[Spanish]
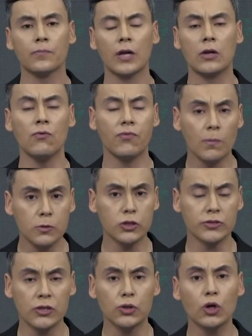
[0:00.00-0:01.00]
en un famoso
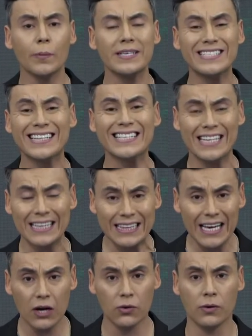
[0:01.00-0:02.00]
centro comercial de
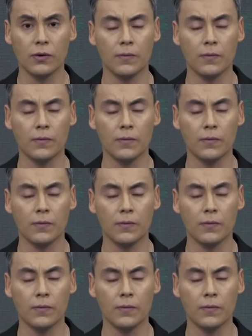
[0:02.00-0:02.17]
Santiago.